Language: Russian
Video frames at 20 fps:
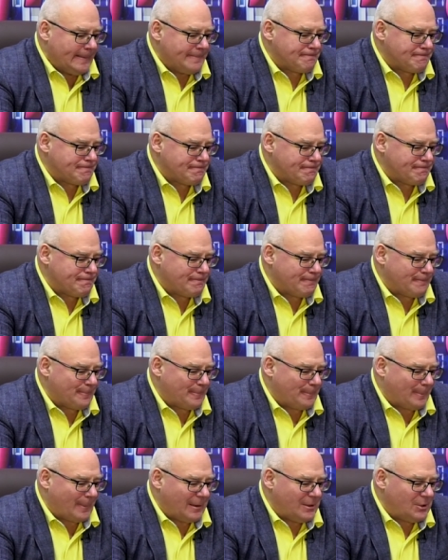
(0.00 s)

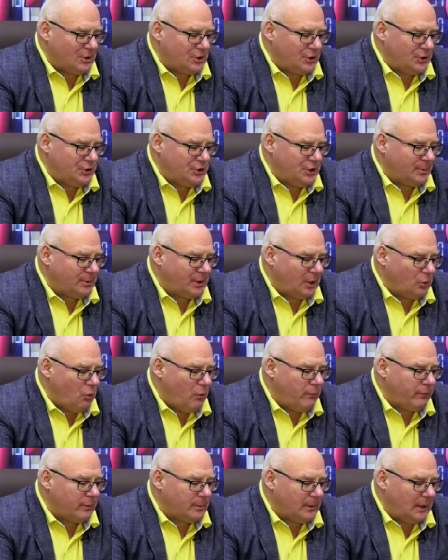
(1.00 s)
чем-то
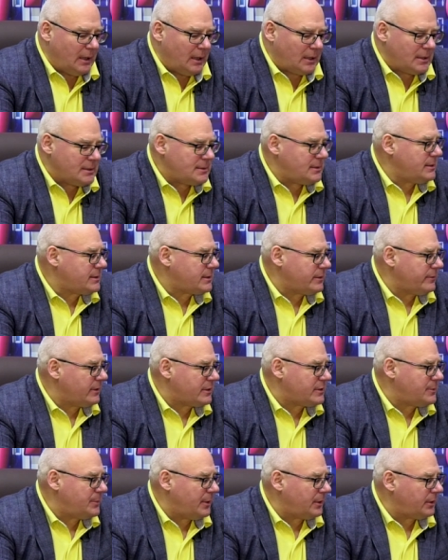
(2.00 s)
новым для российского
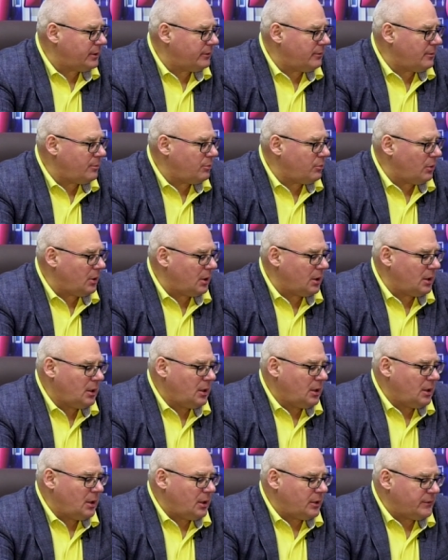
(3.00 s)
экспертного поля.
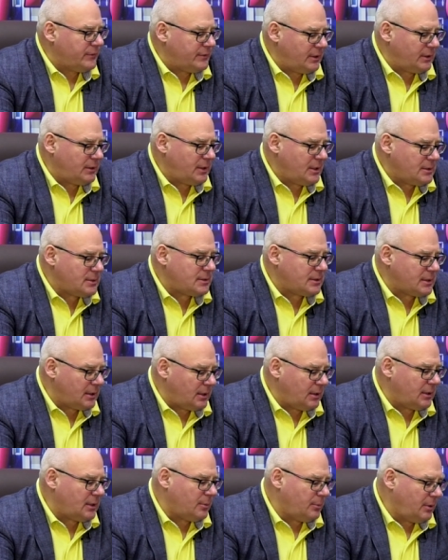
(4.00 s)
Все тезисы,
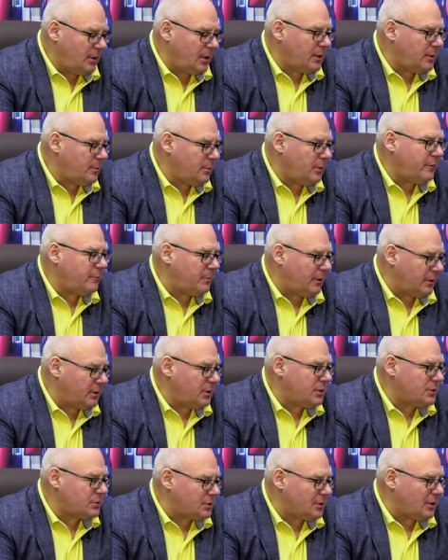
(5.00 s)
какие там были, они были
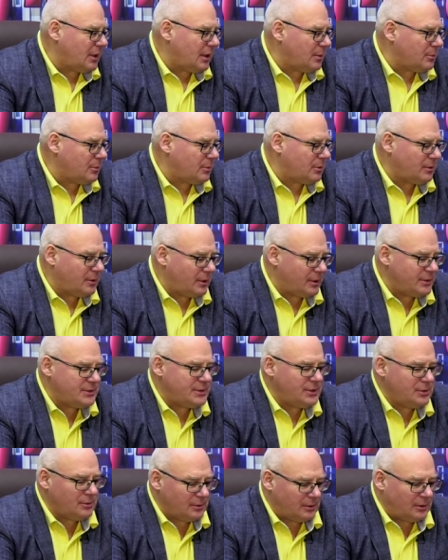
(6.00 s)
вполне ожидаемы.
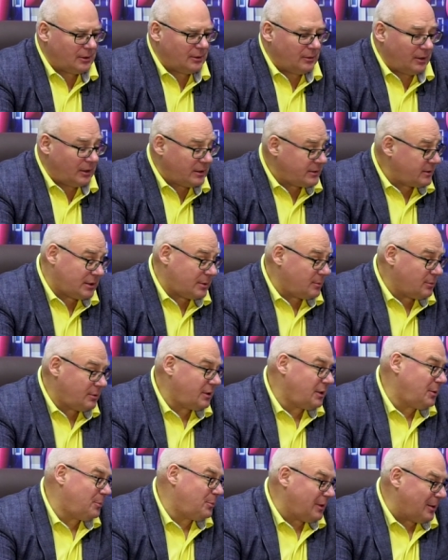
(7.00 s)
Россия, она, кстати, была,
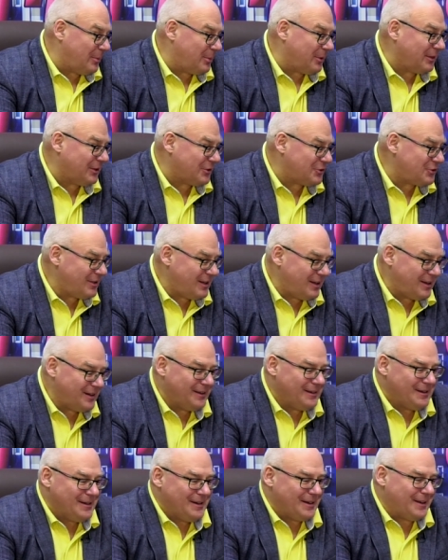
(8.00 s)
не была приглашена,
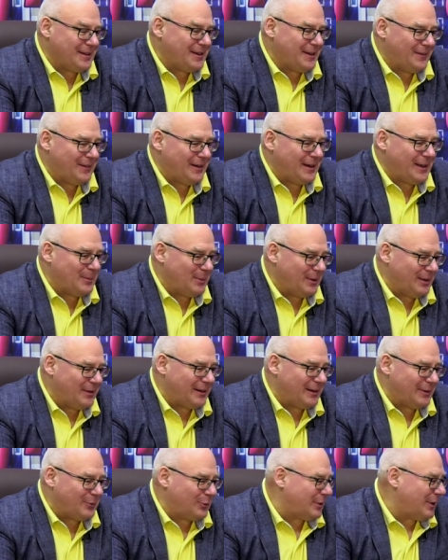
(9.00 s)
хотя вряд ли бы,
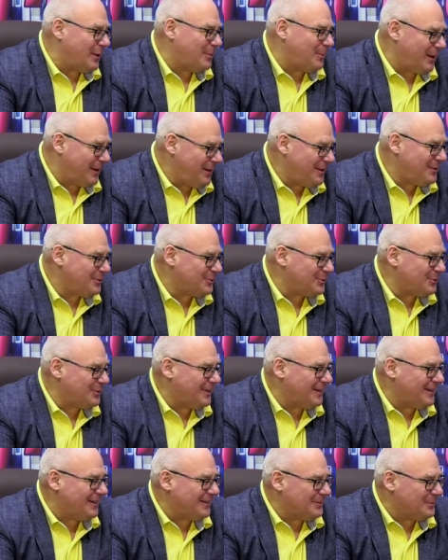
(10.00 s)
наверное, кто-то и поехал
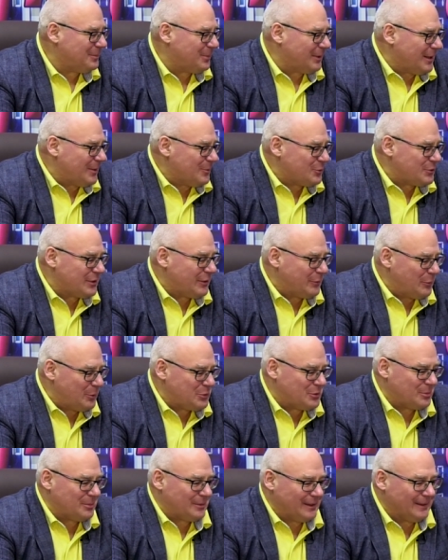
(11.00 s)
туда, потому что, в
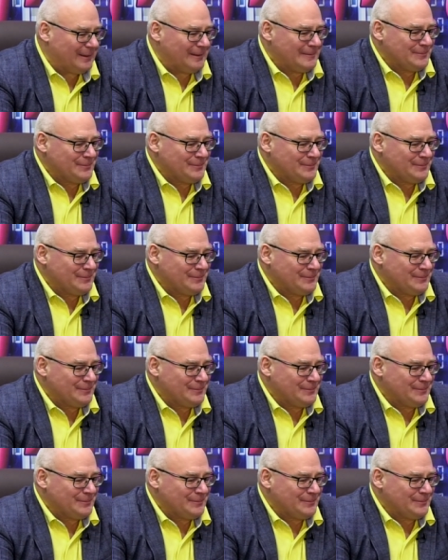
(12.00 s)
общем-то,